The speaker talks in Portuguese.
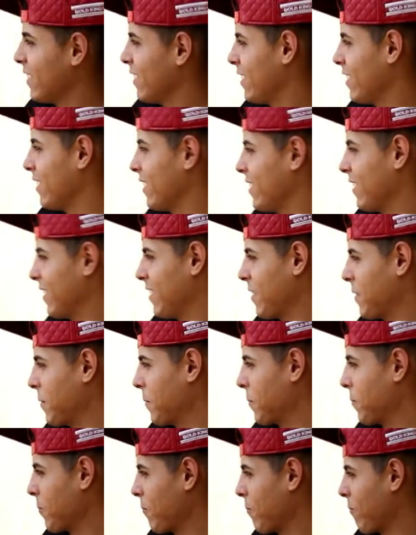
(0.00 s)
Porque, tipo, tu já
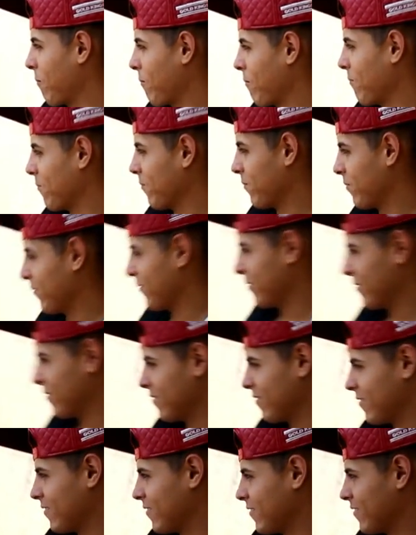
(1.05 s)
andava de carro. Eu nunca andei
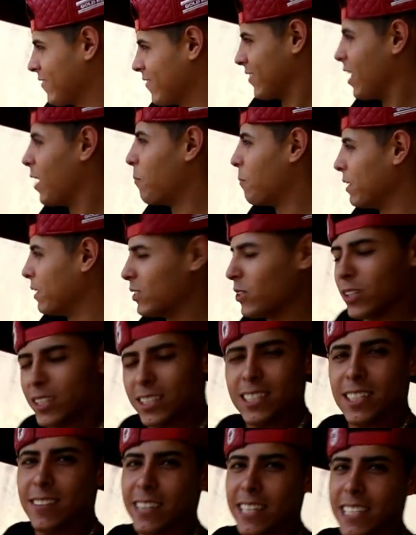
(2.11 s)
de moto. É não, muito mas
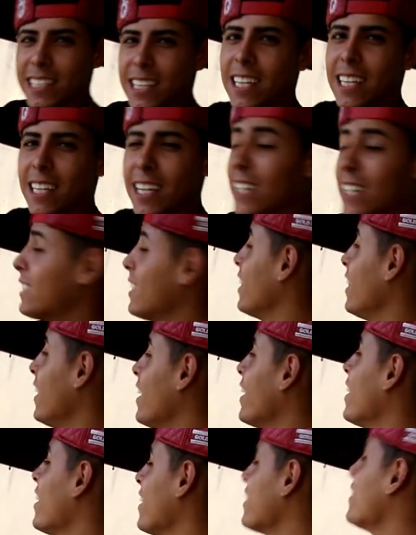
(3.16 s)
diferente. você vai sair
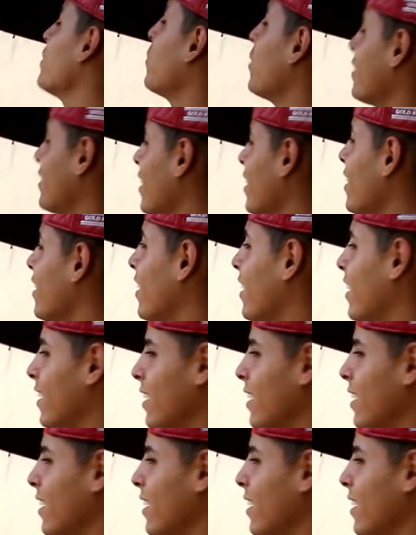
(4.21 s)
acelerando essa moto aí, ó.